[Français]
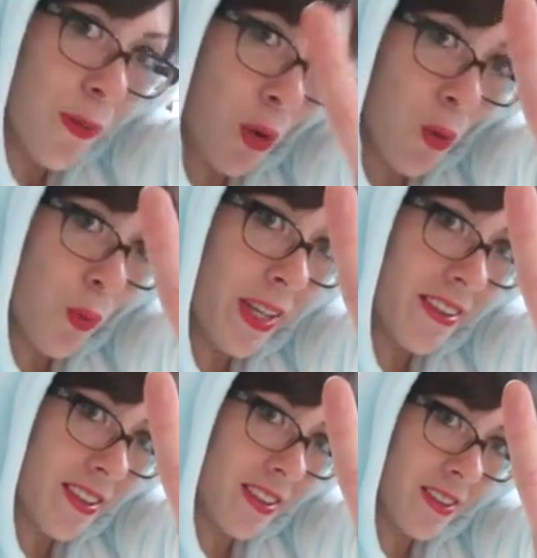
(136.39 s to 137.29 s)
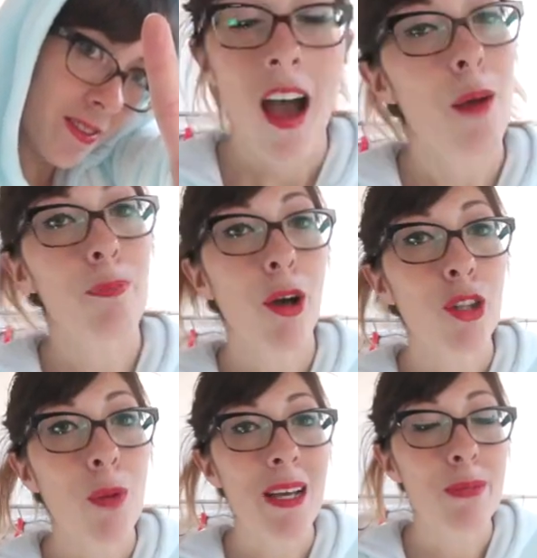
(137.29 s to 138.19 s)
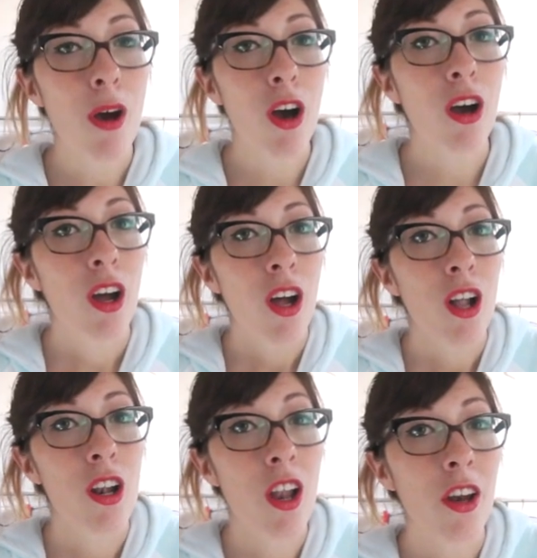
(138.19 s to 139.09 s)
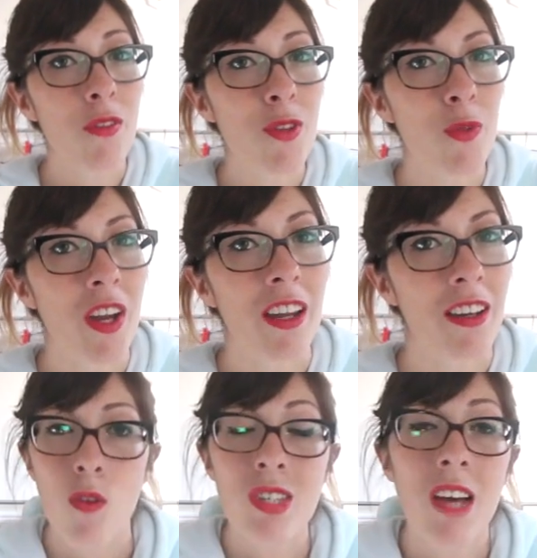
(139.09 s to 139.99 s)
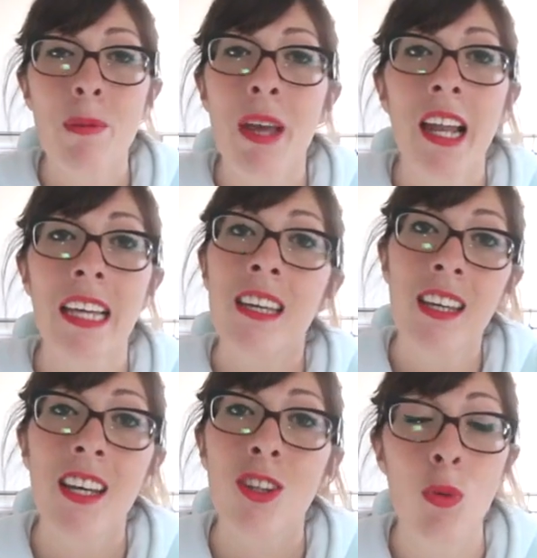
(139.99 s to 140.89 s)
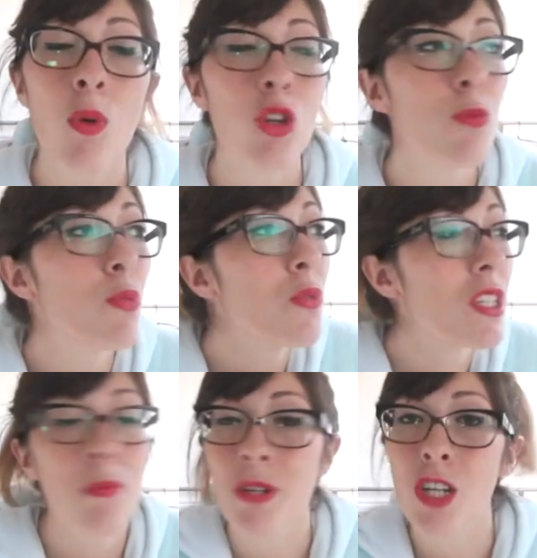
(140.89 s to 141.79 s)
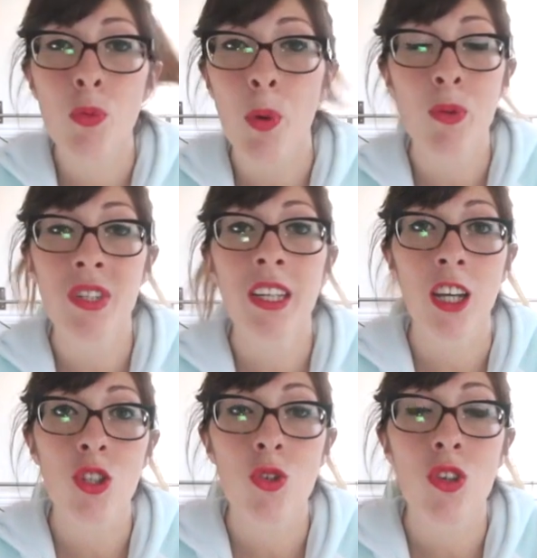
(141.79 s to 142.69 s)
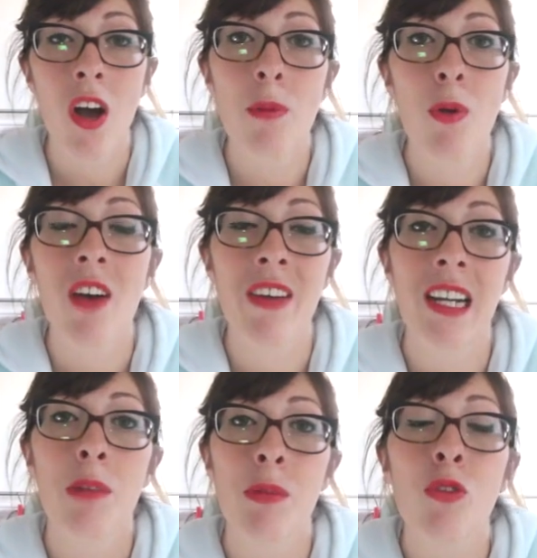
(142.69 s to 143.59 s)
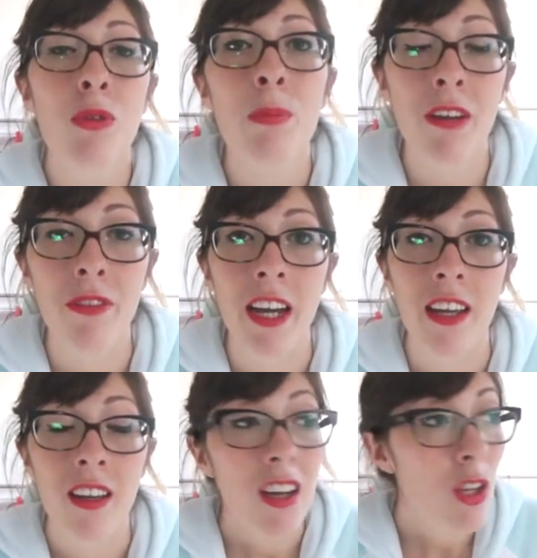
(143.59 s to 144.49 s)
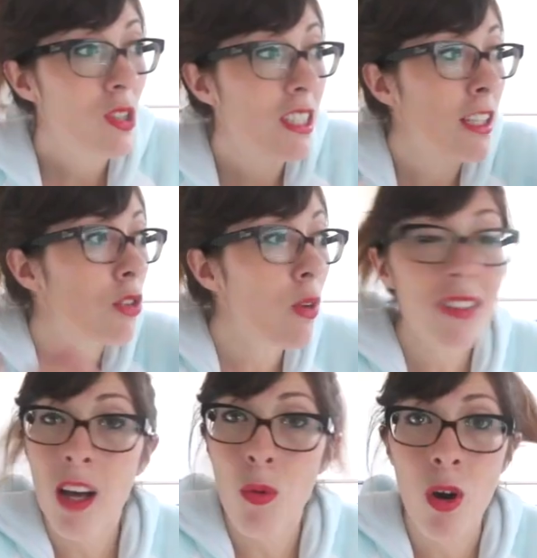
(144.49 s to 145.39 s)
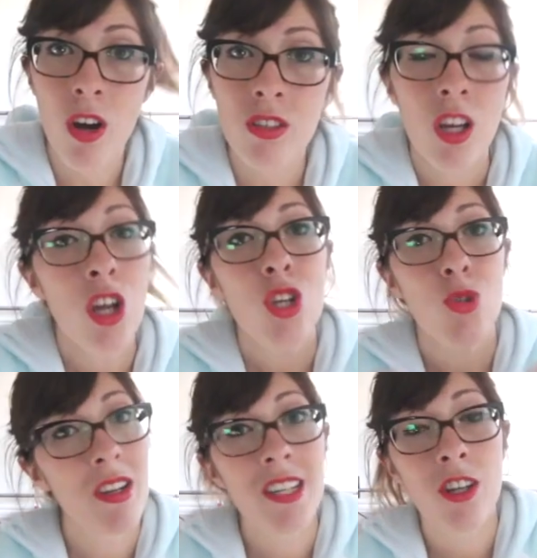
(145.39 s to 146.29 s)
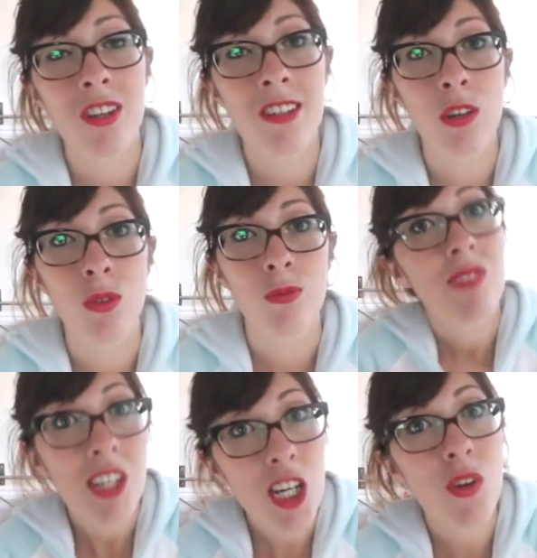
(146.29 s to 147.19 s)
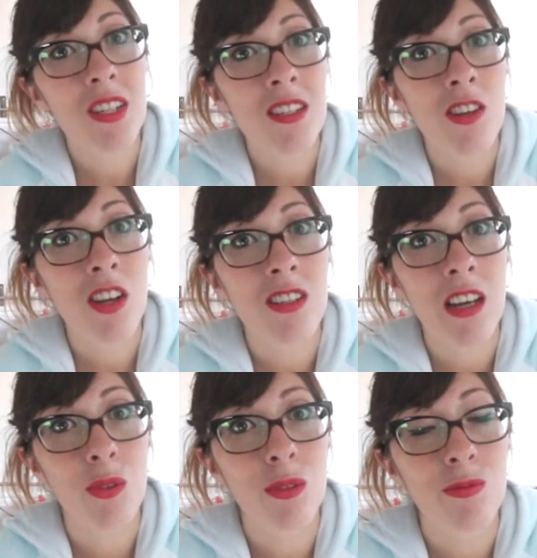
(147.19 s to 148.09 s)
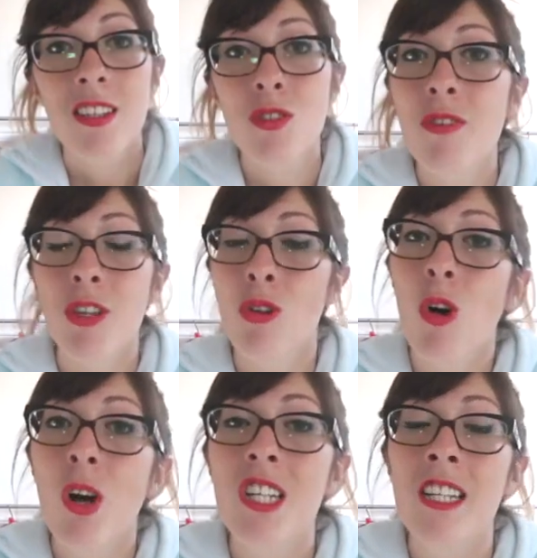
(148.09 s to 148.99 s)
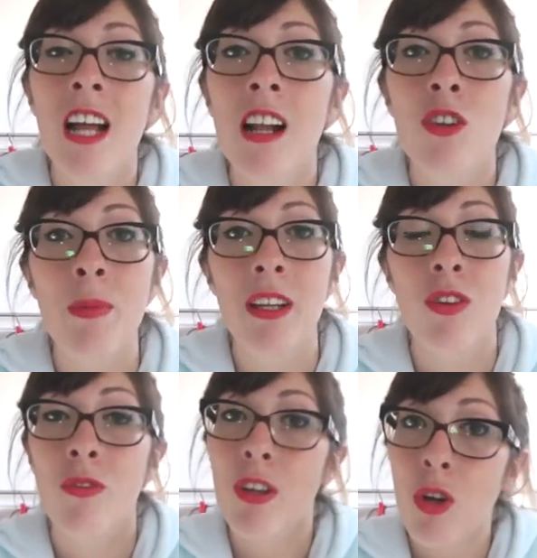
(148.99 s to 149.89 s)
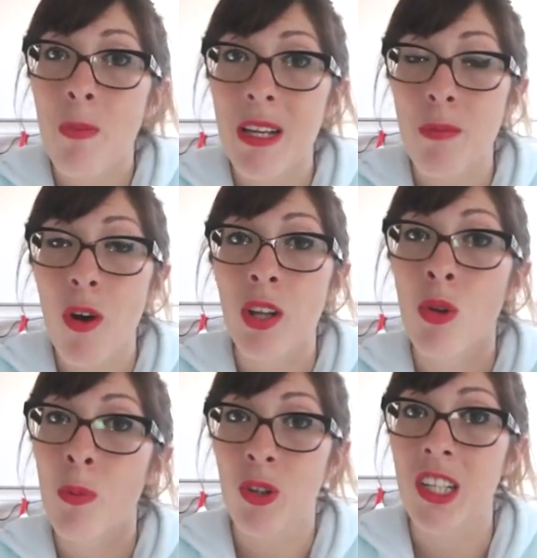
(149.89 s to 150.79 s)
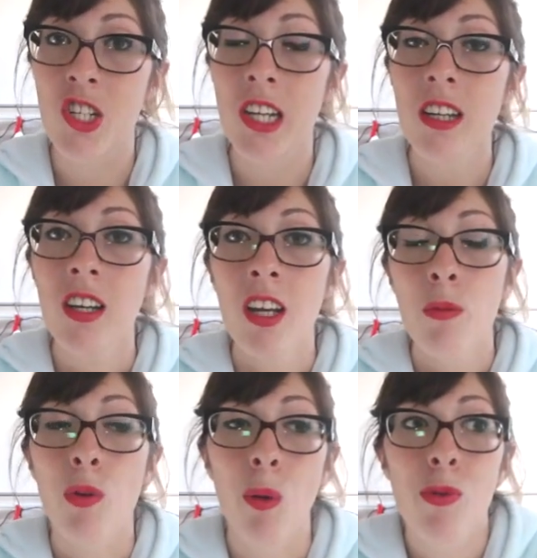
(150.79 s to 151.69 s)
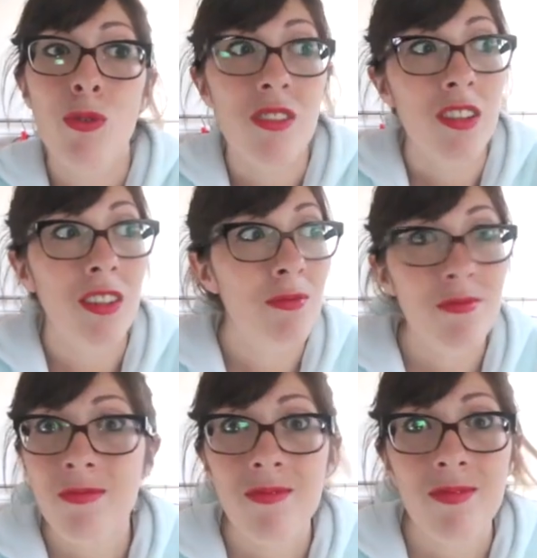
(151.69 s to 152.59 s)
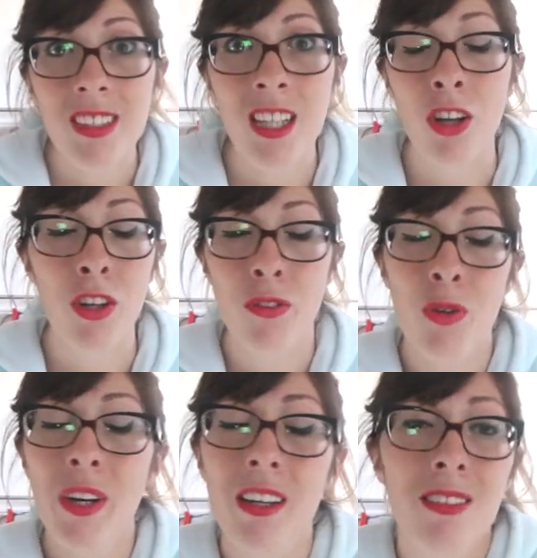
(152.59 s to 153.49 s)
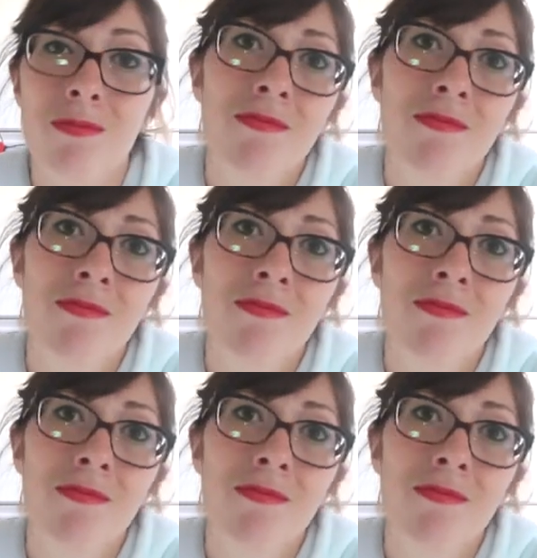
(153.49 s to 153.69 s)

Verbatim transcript: Numéro 8. Un porte-passeport Lord of the Ring. Vous savez bien, la geek qui est en moi ne pouvait s'empêcher de vous proposer quelque chose en rapport avec l'un de mes deux films préférés. Donc c'était soit Star Wars, soit Le Seigneur des Anneaux. J'ai choisi Le Seigneur des Anneaux. C'est une façon originale de mettre votre passeport et de le protéger. Puis en plus, euh, c'est Lord of the Ring.